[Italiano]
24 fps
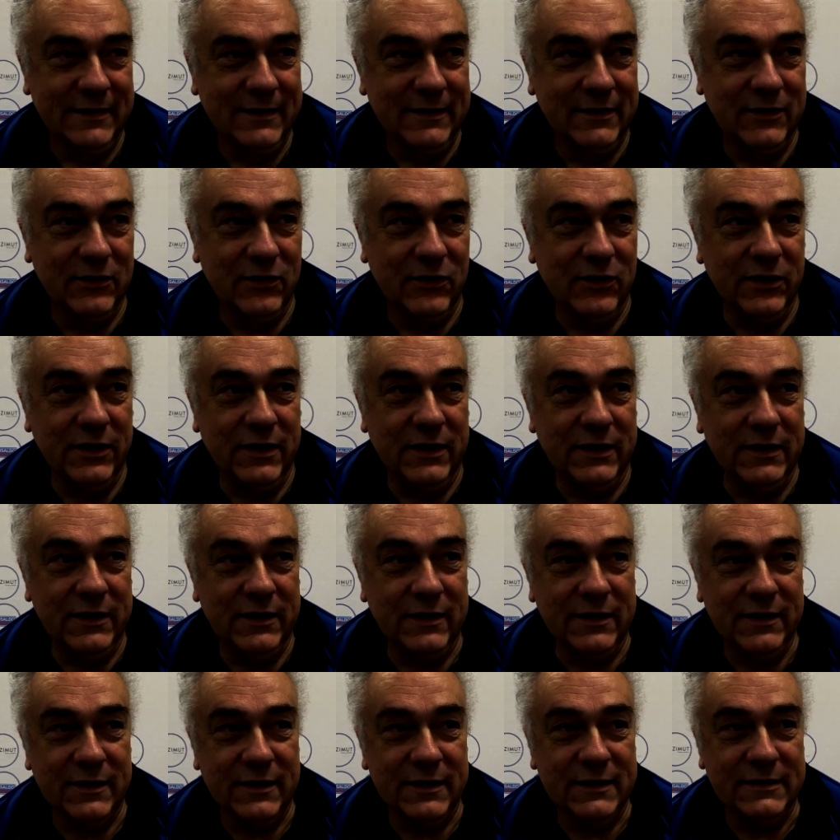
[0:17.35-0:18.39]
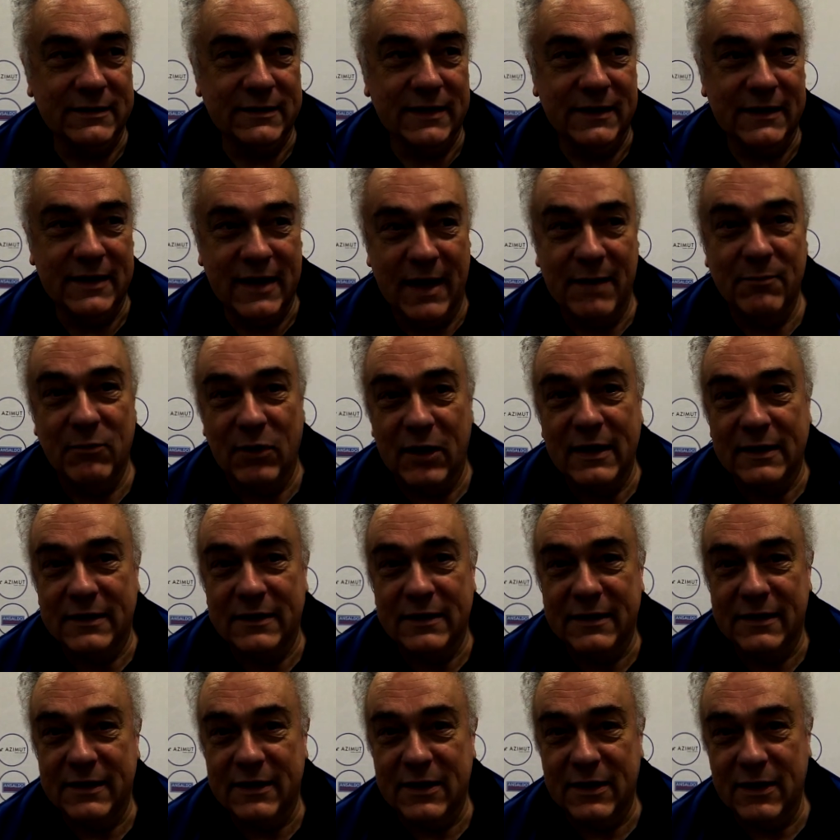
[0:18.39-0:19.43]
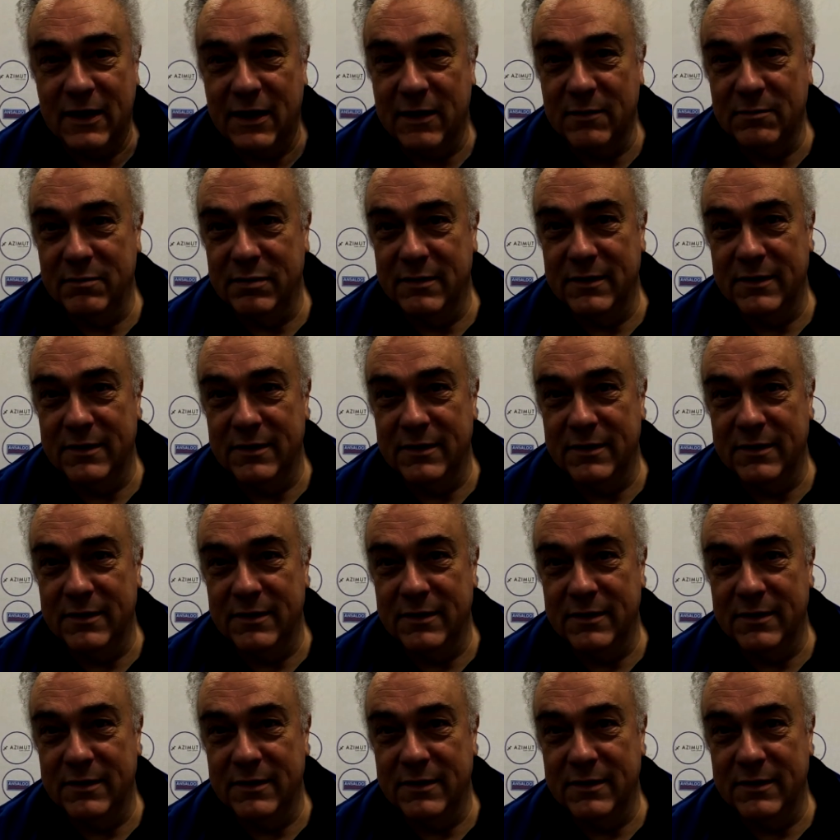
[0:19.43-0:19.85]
noi risaliamo all'Athletic Club